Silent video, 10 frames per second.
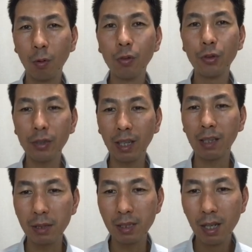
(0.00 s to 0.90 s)
本当にやっ
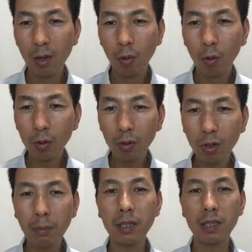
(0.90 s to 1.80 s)
てます。本
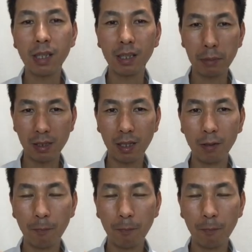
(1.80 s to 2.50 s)
当に毎日書いてます。